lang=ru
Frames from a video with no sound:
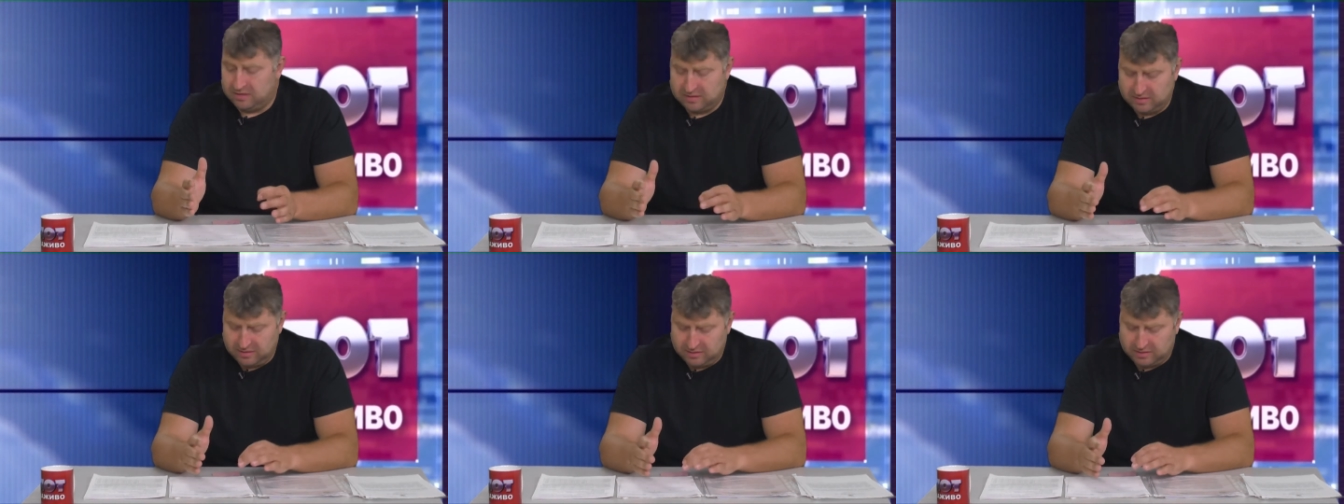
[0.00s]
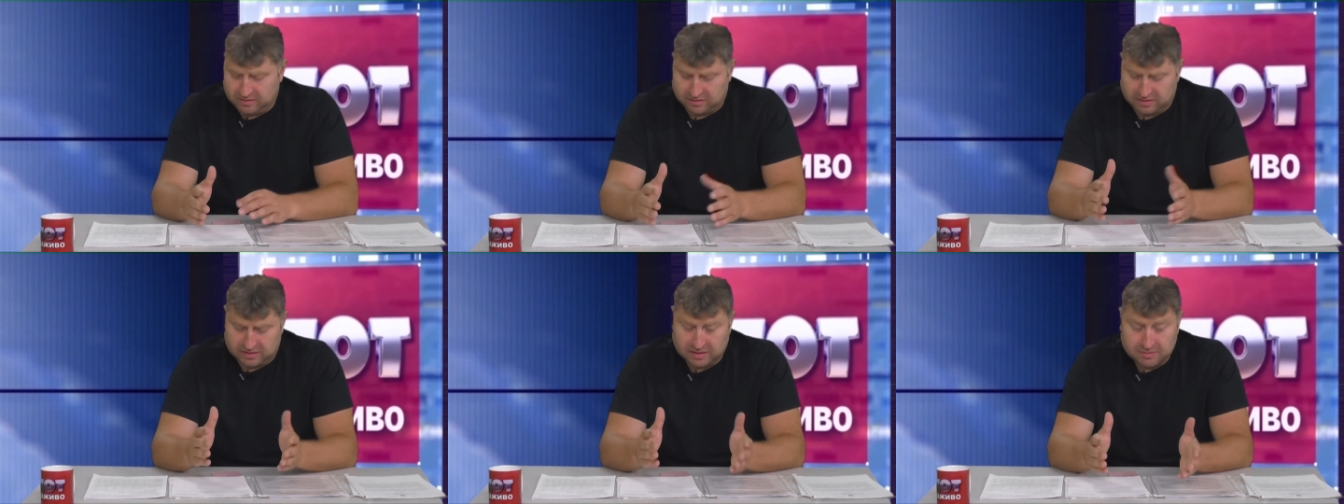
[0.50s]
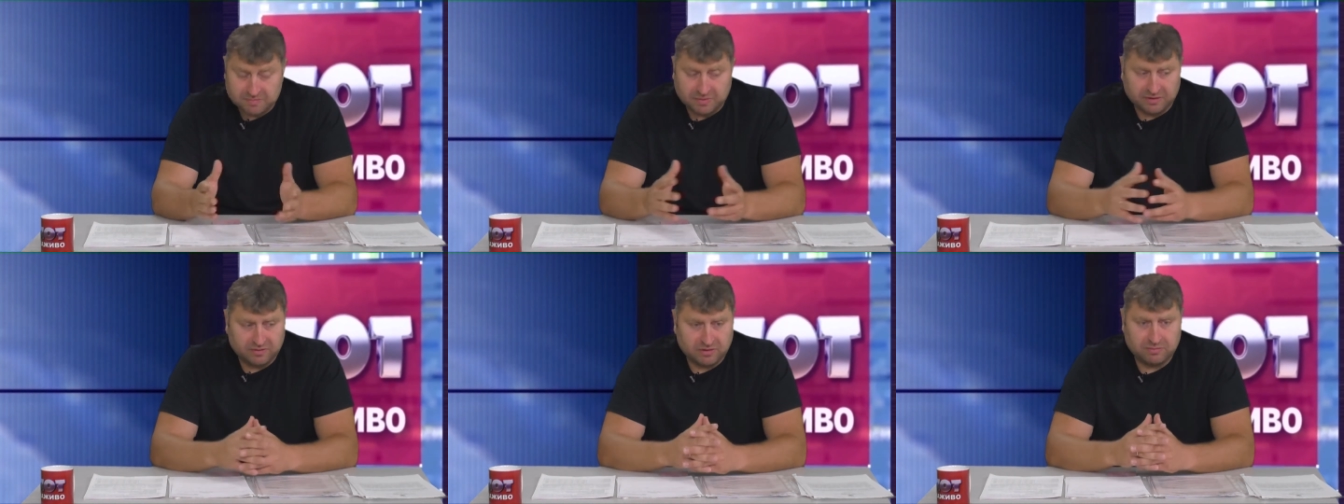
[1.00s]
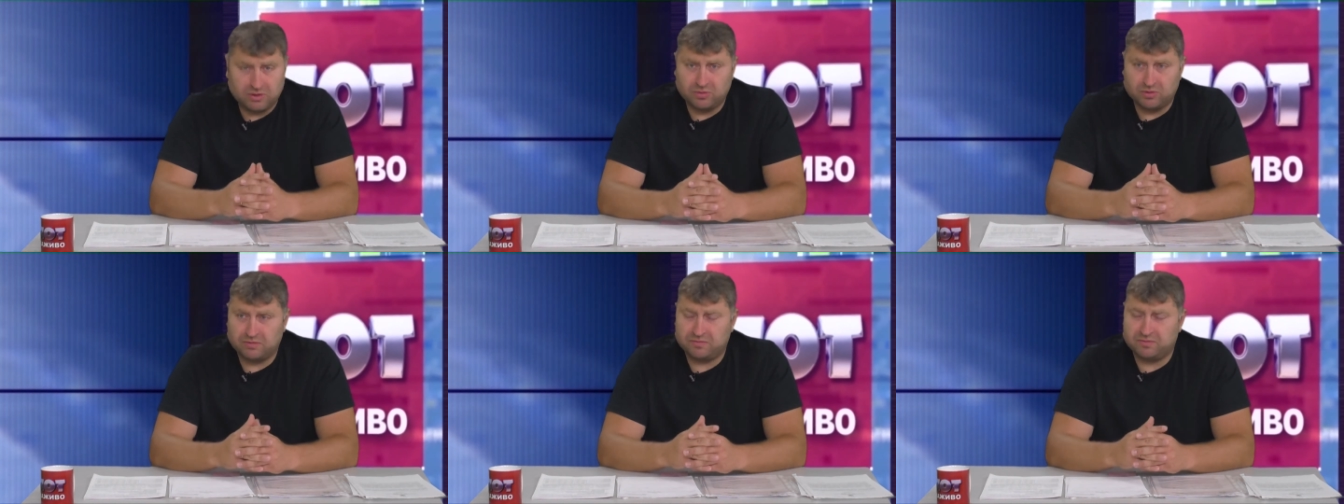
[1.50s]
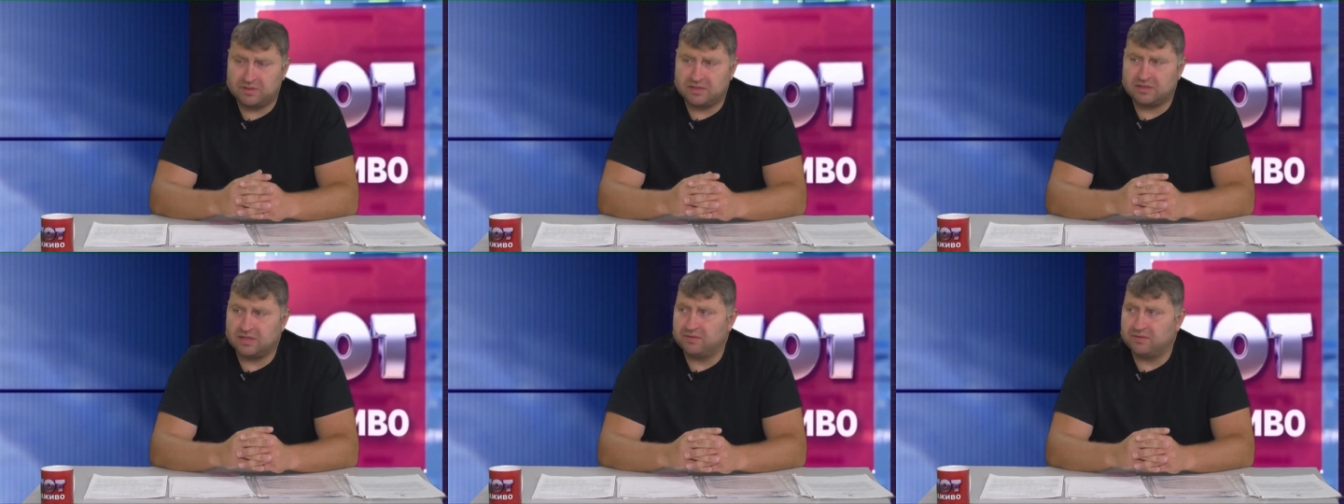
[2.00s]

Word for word: Из них 7,5 э, миллионов – это